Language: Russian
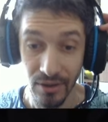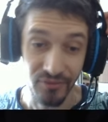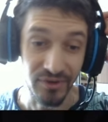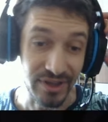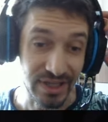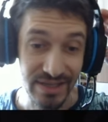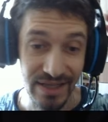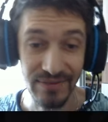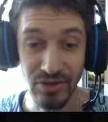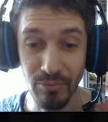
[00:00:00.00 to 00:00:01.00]
Финты
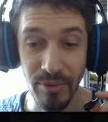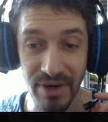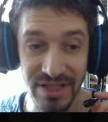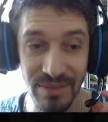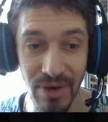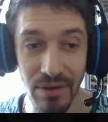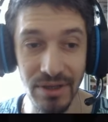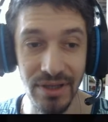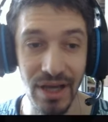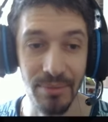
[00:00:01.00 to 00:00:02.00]
здесь все по
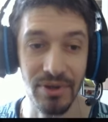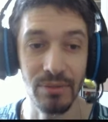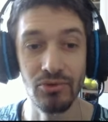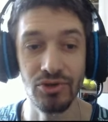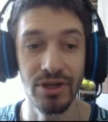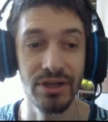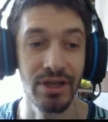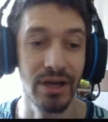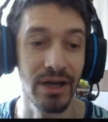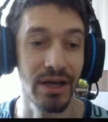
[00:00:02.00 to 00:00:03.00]
максималке, да, потому что
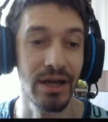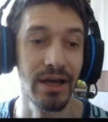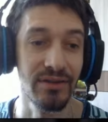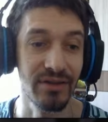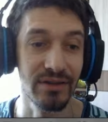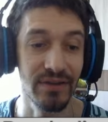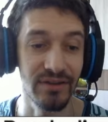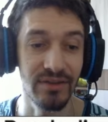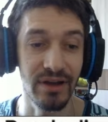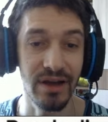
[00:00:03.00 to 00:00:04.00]
это,
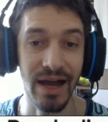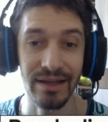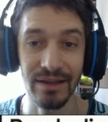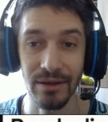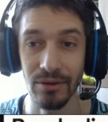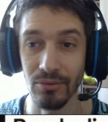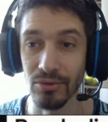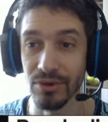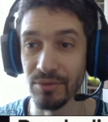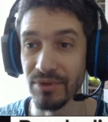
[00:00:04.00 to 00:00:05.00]
соответственно, карта,
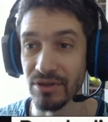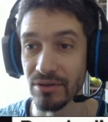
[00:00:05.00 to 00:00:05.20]
ультимит